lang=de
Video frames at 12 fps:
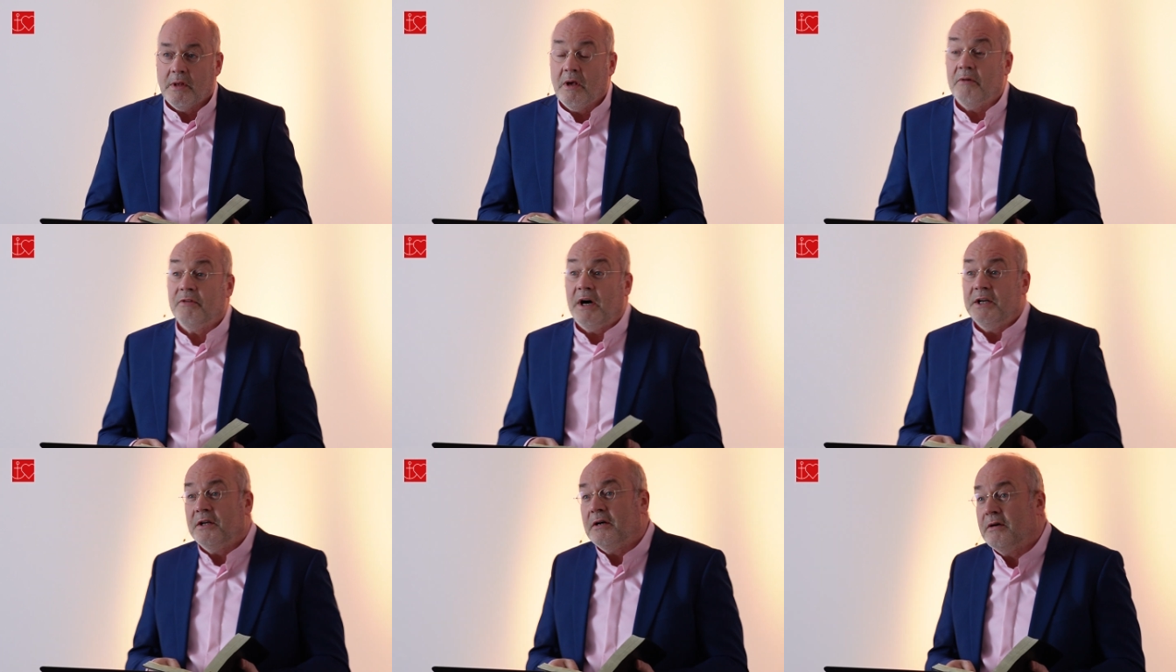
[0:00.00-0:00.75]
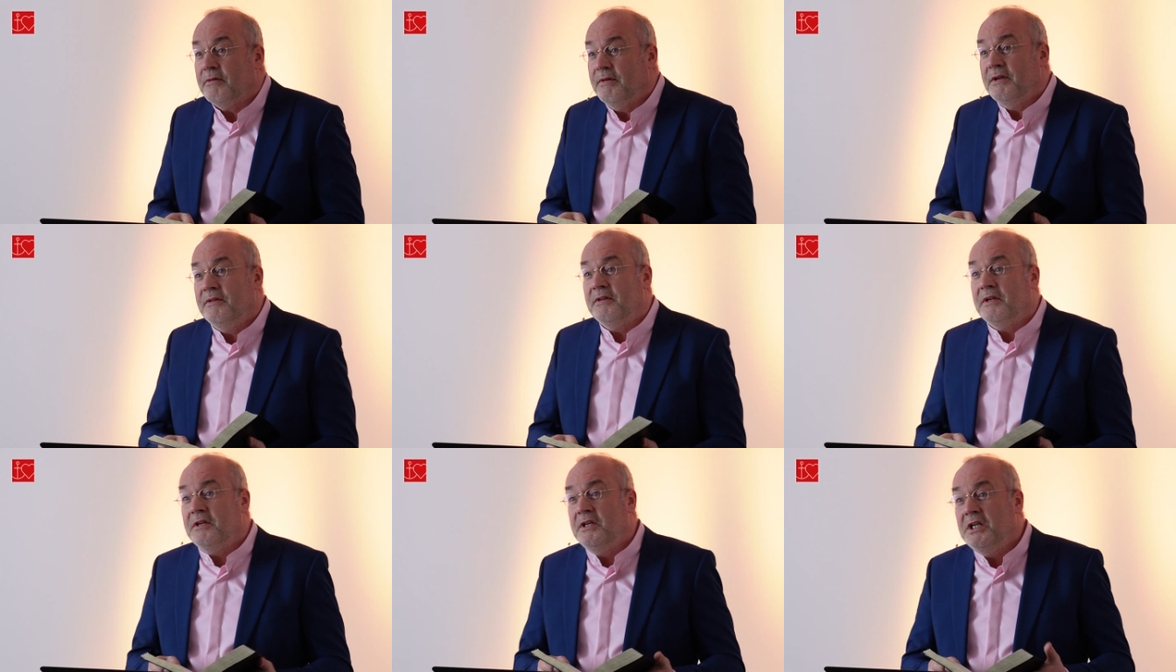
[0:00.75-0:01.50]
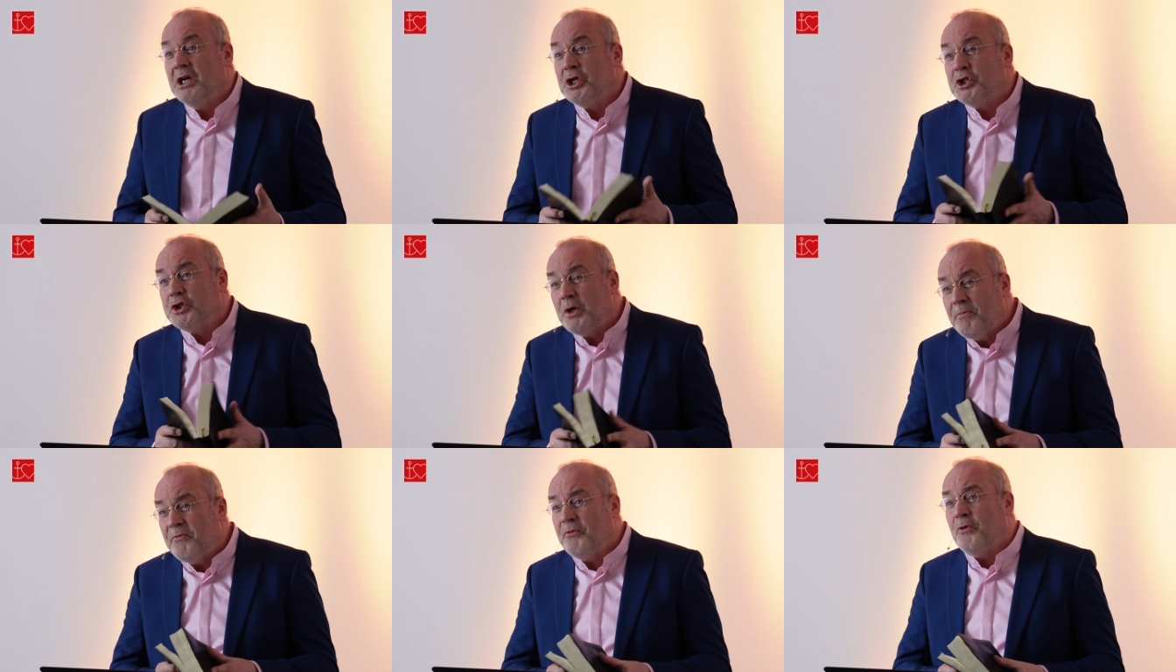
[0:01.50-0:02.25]
Karfreitag, wenn sich die
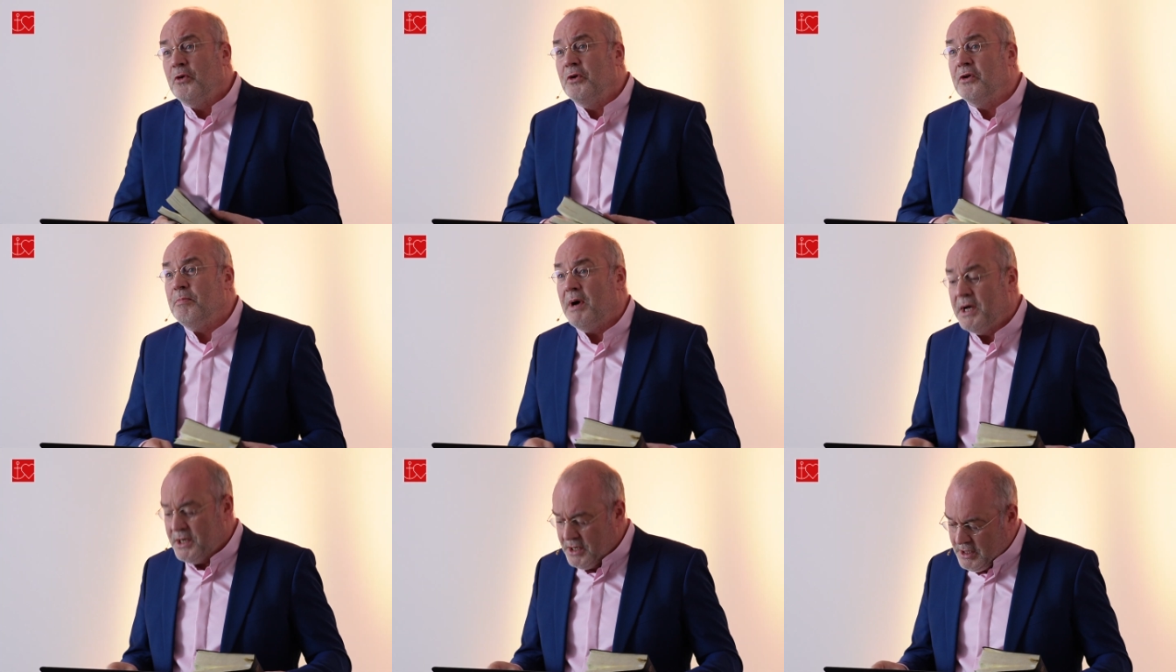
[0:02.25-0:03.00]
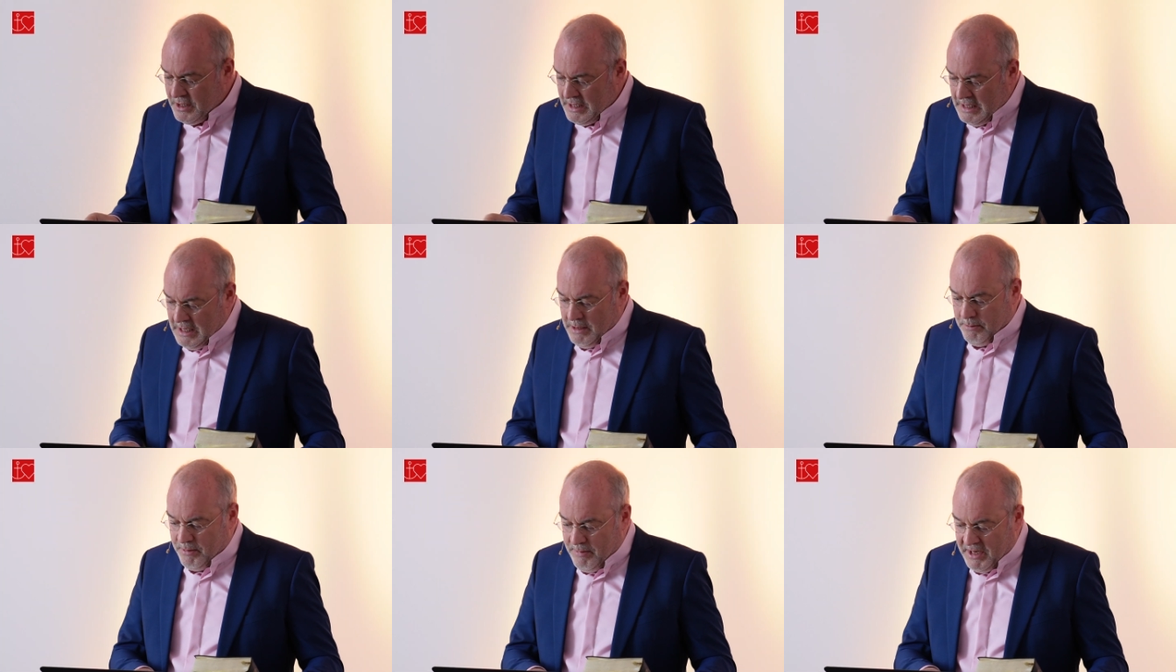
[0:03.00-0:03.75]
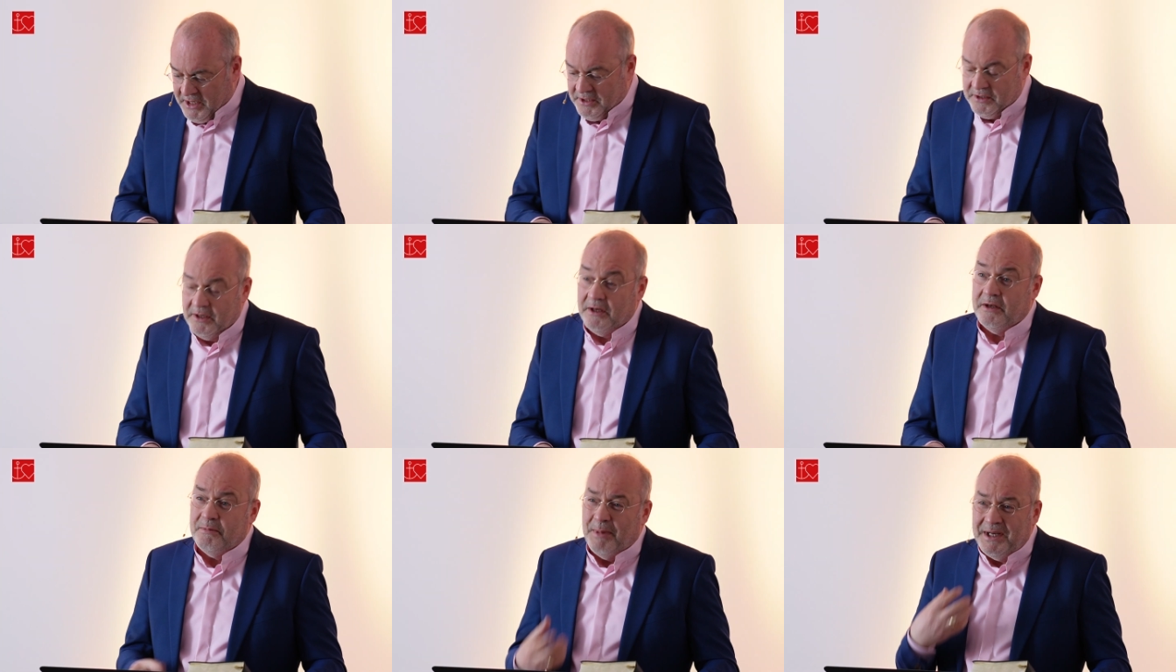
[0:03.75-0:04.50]
Erschöpfung meiner
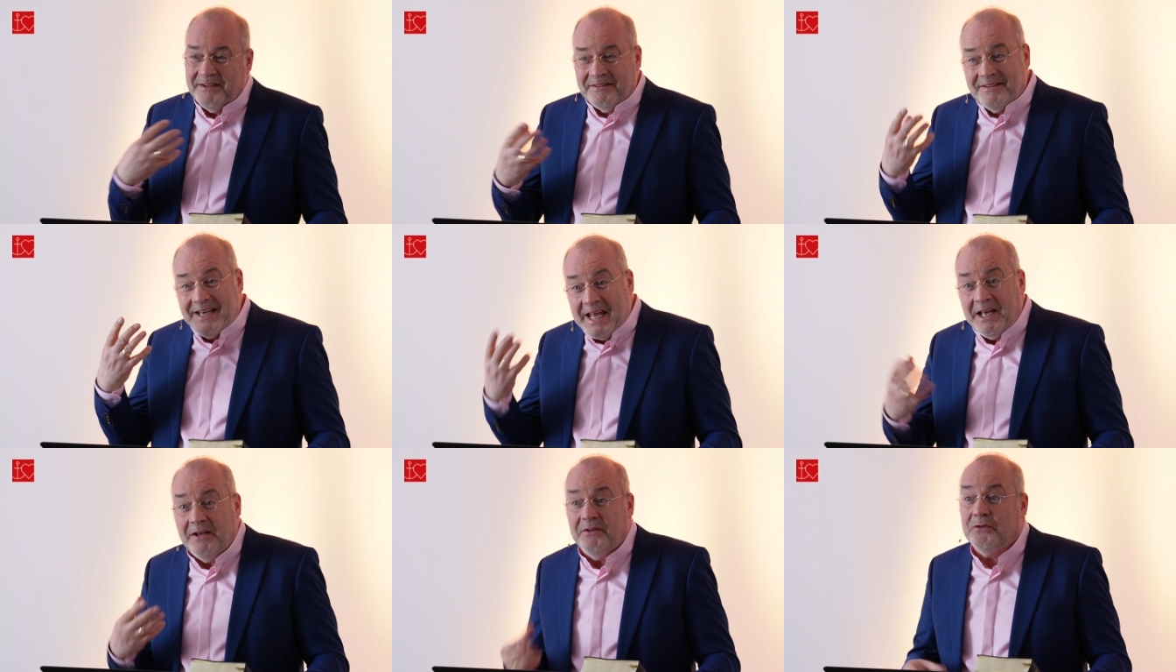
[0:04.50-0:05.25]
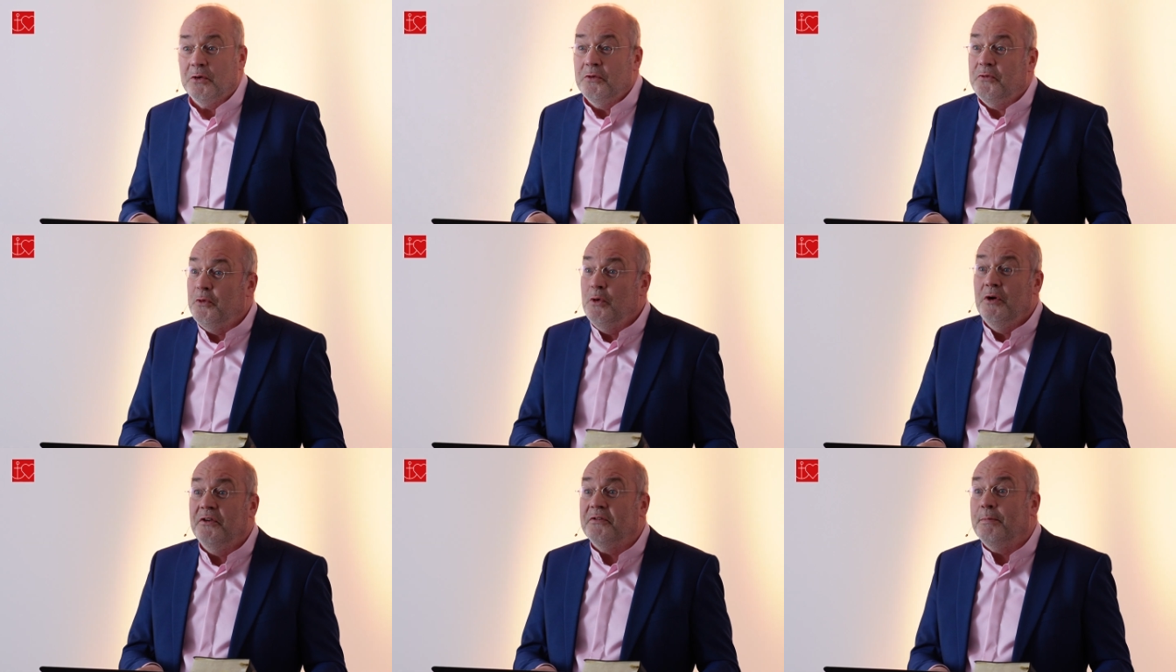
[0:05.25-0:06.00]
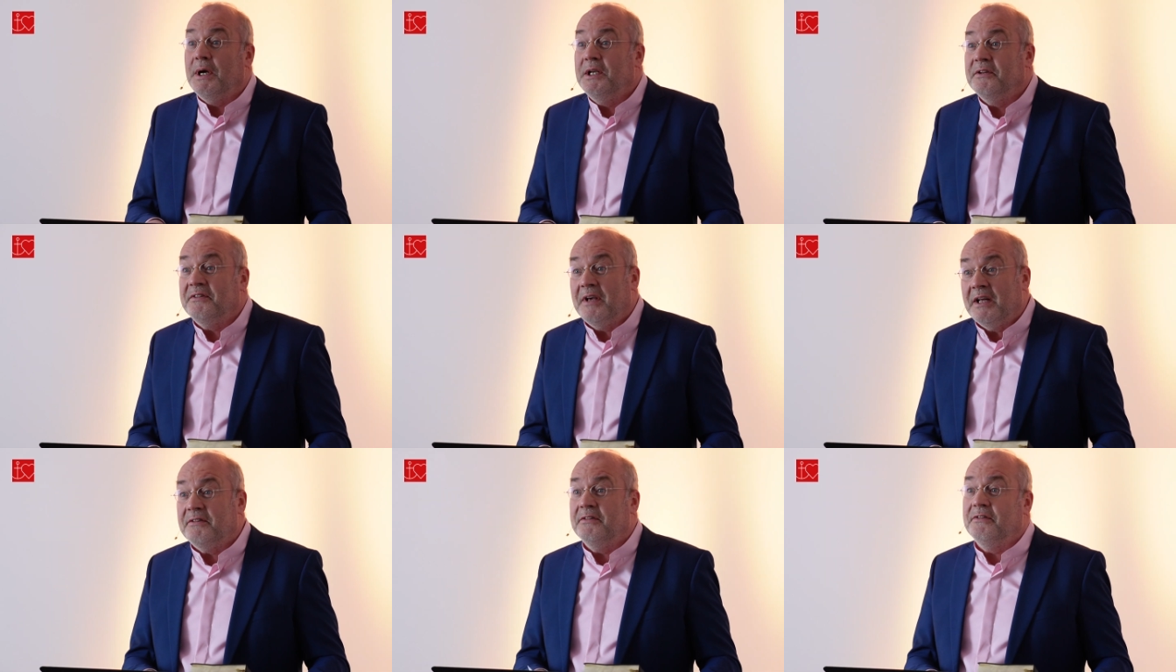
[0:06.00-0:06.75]
bemächtigt, meines Denkens und Fühlens, meines
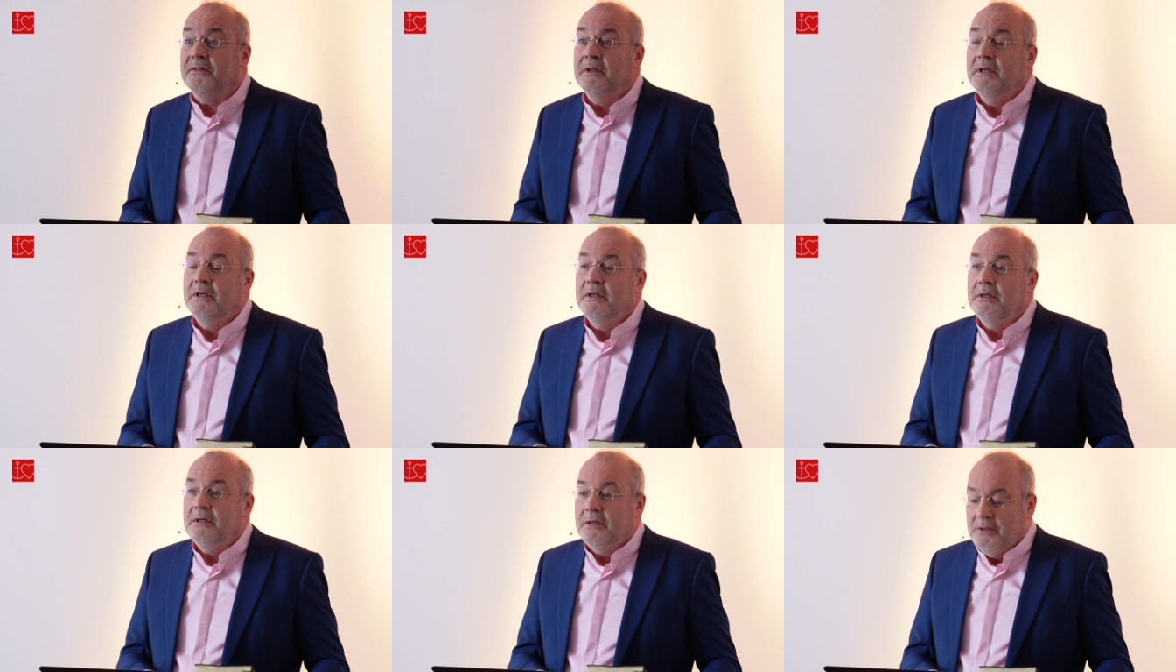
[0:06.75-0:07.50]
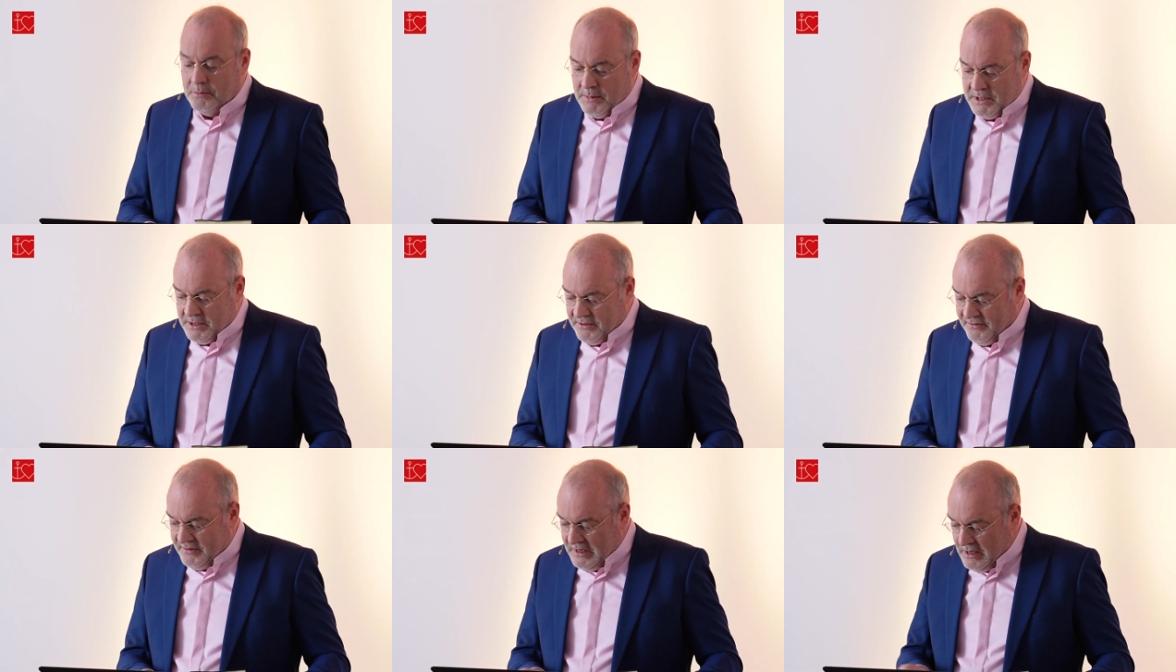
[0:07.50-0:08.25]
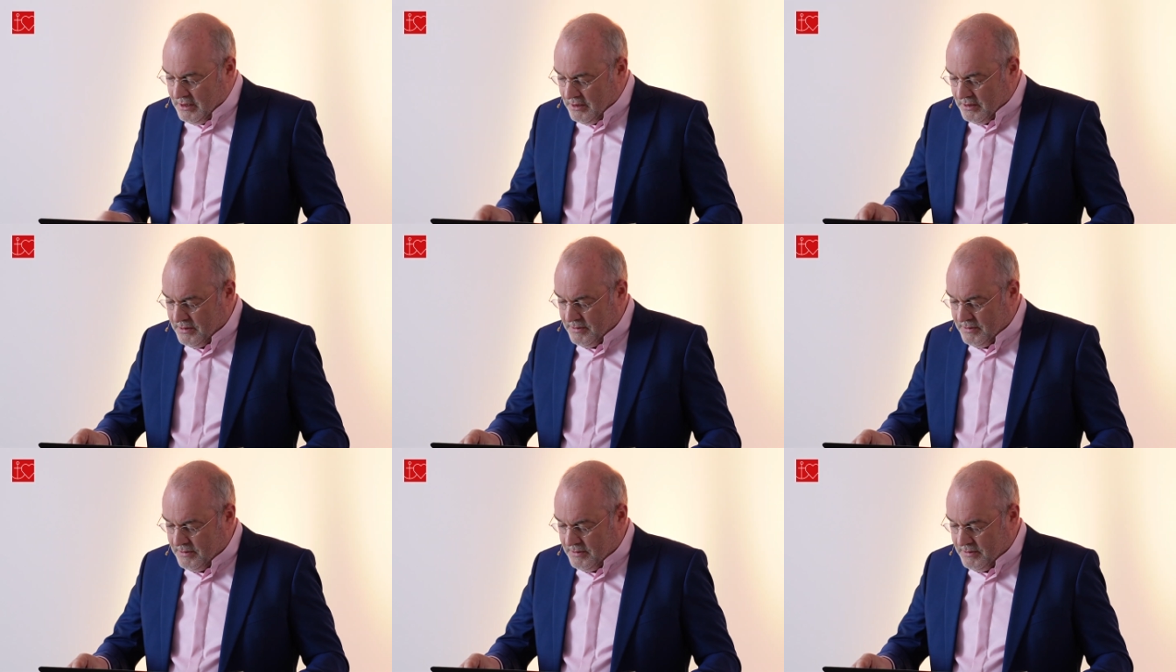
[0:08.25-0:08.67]
Herzens und meiner Seele